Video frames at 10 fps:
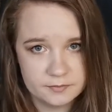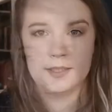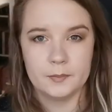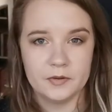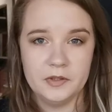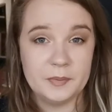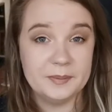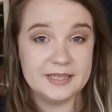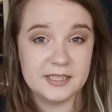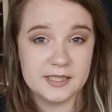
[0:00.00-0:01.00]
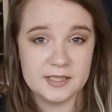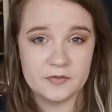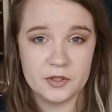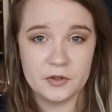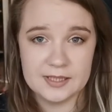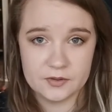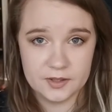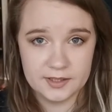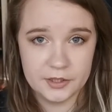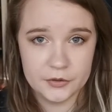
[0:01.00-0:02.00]
Jak pewnie pamiętacie ze swojego
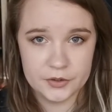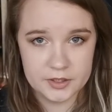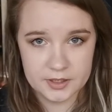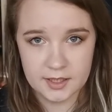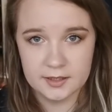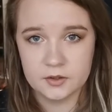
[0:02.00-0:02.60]
nastoletniego życia,